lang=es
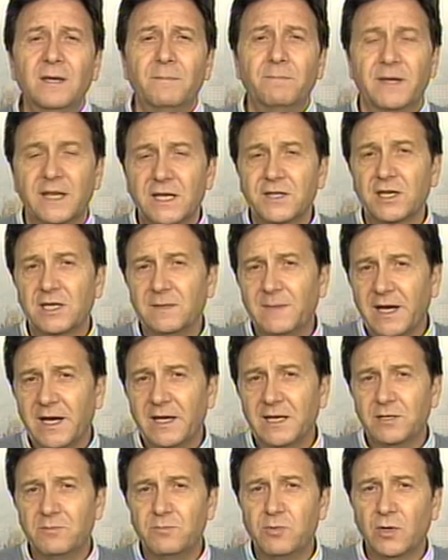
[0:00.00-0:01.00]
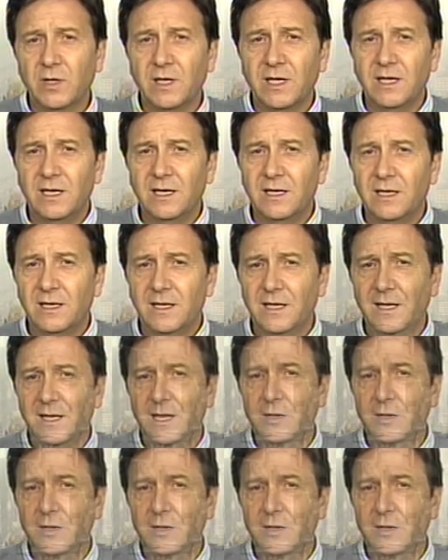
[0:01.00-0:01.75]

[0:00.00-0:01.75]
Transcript: veo estas imágenes porque el